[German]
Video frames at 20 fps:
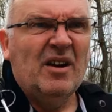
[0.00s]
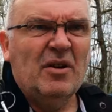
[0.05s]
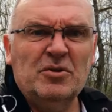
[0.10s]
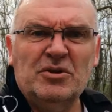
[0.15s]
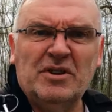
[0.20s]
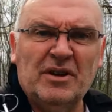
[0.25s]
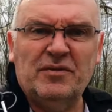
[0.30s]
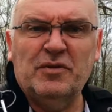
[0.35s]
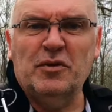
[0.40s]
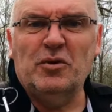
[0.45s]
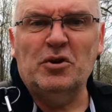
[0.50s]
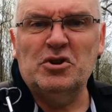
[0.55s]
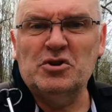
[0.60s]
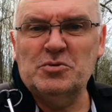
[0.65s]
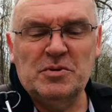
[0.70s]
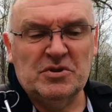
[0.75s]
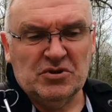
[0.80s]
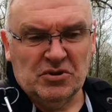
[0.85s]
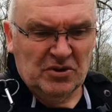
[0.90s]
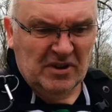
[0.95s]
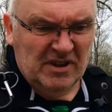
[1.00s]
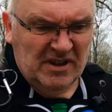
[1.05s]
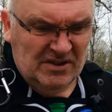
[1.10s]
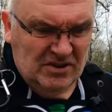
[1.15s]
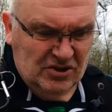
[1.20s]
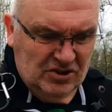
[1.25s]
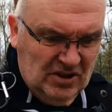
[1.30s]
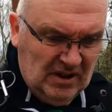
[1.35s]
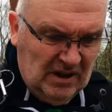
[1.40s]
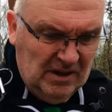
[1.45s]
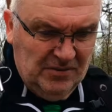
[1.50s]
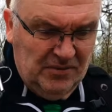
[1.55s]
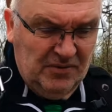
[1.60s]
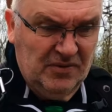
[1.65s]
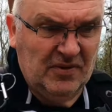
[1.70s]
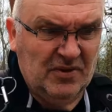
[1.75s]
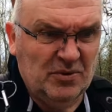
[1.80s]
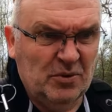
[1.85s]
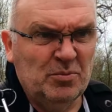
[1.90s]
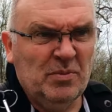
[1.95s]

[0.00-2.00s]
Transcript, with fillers: Und da freue ich mich schon riesig drauf.